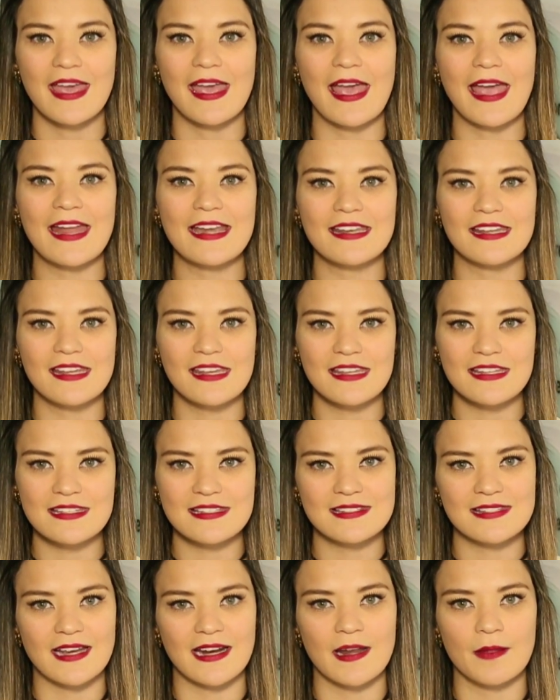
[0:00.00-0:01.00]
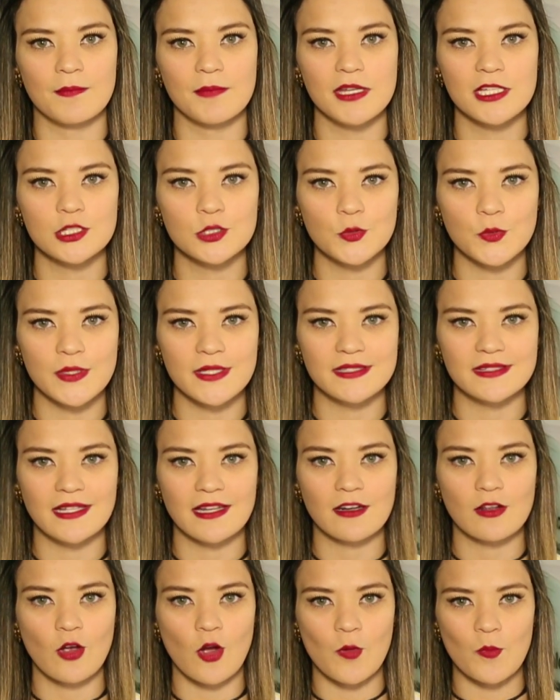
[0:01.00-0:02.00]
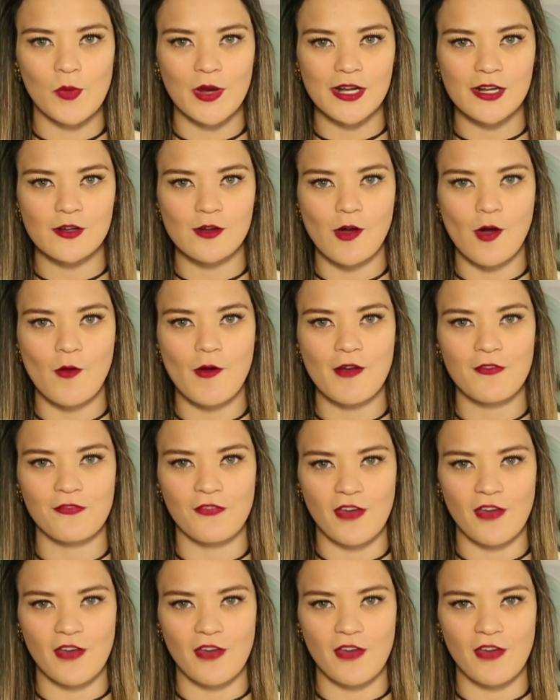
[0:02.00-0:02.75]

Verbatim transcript: En Instagram y Twitter como arroba